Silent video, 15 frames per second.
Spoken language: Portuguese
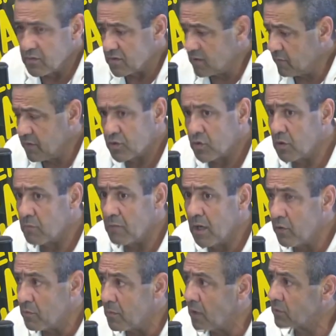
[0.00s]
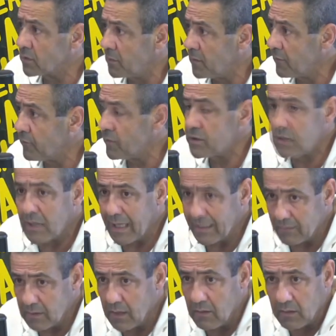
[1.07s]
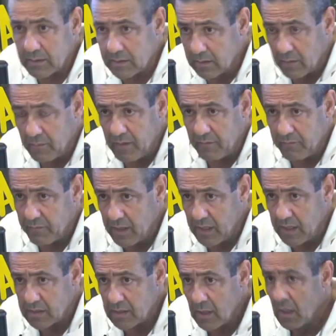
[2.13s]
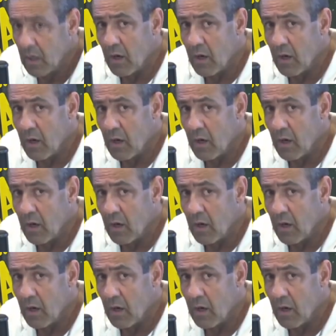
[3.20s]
do serviço que meu irmão também foi tirado da rota, também fez.